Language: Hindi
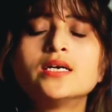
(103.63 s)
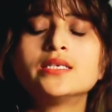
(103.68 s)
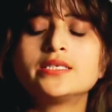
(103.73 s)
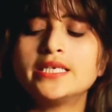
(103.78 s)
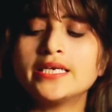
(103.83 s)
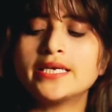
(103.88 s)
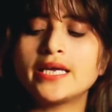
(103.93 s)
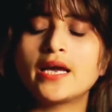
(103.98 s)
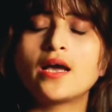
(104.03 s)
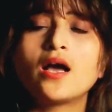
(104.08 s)

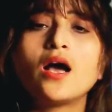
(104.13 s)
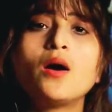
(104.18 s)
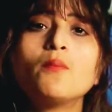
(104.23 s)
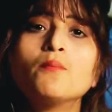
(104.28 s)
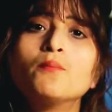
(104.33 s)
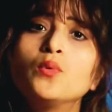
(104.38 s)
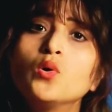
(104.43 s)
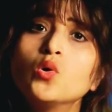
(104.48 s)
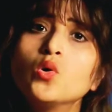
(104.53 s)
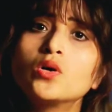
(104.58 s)
ठीक है
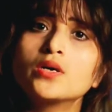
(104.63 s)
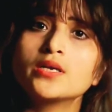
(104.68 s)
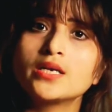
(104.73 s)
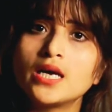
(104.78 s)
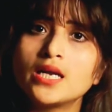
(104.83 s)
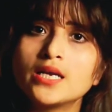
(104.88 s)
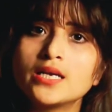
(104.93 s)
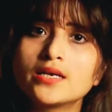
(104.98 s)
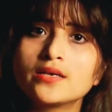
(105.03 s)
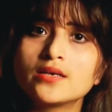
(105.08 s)
भूख
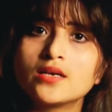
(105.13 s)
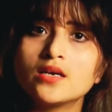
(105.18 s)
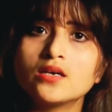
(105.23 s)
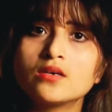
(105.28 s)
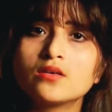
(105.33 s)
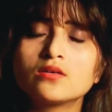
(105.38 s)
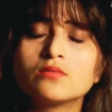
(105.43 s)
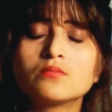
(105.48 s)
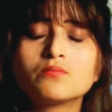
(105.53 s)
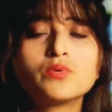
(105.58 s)
ना लगना
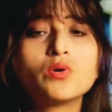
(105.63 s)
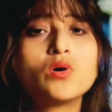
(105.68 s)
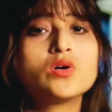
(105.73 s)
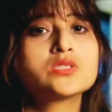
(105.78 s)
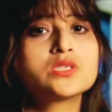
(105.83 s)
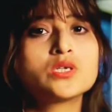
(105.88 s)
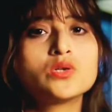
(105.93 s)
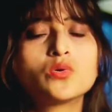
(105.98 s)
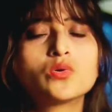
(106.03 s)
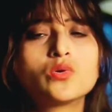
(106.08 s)
बहुत
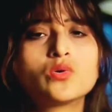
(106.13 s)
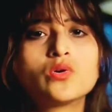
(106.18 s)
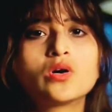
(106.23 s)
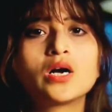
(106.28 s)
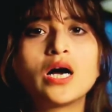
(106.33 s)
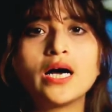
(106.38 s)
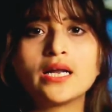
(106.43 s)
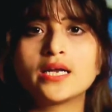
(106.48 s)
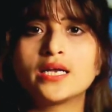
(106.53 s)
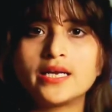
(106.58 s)
से लोगों को
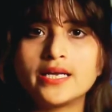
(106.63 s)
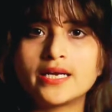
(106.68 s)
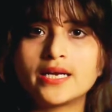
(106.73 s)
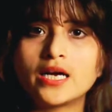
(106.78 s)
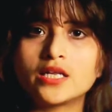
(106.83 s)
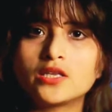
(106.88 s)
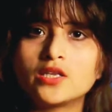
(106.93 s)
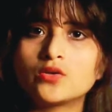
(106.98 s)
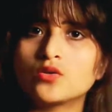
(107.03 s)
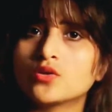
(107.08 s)
खाना नहीं
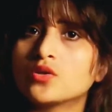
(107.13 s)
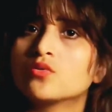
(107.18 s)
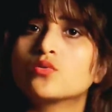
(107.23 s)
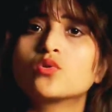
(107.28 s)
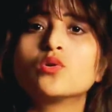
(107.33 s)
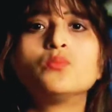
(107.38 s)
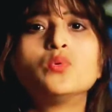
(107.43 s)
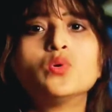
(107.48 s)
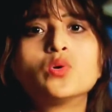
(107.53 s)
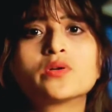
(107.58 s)
खाते क्योंकि
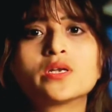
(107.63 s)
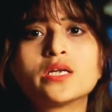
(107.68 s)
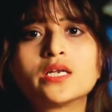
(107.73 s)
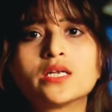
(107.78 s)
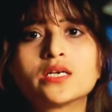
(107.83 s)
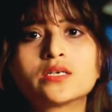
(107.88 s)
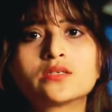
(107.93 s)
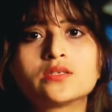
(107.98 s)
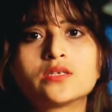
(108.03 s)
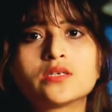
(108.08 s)
उनको भूख नहीं
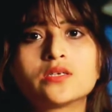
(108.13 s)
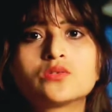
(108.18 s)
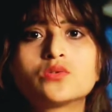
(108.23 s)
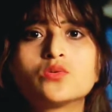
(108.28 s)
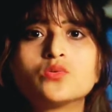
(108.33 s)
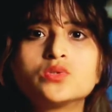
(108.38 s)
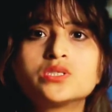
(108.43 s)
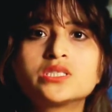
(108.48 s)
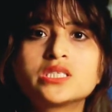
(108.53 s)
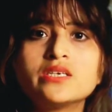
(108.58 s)
लगती है तो
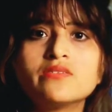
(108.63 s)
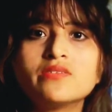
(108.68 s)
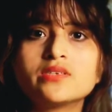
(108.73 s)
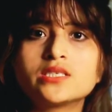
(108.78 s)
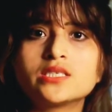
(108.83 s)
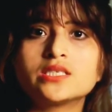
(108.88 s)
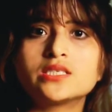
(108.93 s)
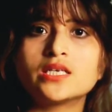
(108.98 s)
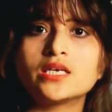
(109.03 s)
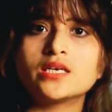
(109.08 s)
उसकी
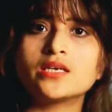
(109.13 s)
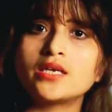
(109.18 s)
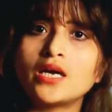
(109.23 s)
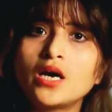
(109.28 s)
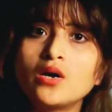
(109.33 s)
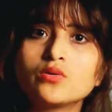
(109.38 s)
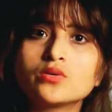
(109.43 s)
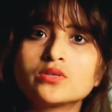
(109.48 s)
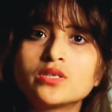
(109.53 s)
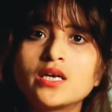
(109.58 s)
वजह से क्या
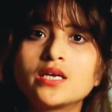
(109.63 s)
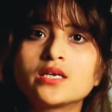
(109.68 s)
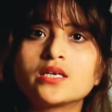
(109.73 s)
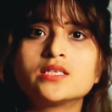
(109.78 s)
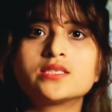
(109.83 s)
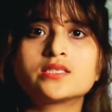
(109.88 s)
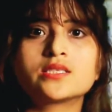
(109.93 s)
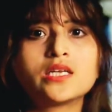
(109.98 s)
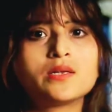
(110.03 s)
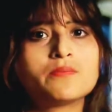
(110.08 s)
होता है कि
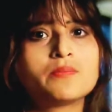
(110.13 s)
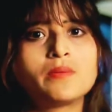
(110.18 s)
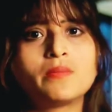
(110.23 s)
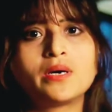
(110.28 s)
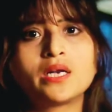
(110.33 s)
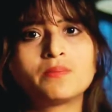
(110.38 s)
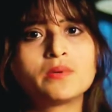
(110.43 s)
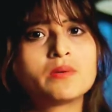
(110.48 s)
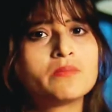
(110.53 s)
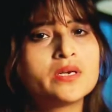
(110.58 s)
स्किन पे
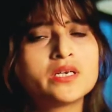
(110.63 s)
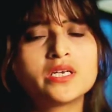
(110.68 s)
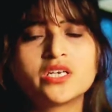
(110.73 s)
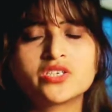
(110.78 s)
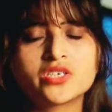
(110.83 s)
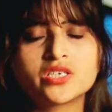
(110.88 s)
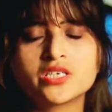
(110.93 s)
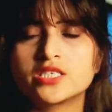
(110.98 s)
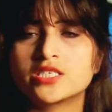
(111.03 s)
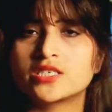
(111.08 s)
हमारी
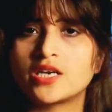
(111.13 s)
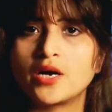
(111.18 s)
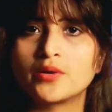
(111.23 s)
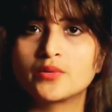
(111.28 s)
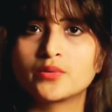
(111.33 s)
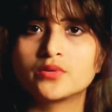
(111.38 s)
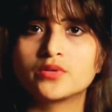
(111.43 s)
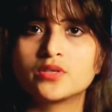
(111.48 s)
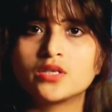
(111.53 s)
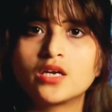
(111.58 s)
पिगमेंटेशन स्टार्ट
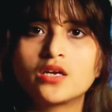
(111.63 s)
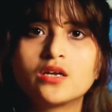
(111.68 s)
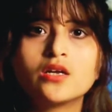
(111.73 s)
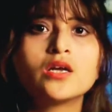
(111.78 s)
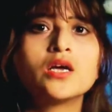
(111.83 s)
होती है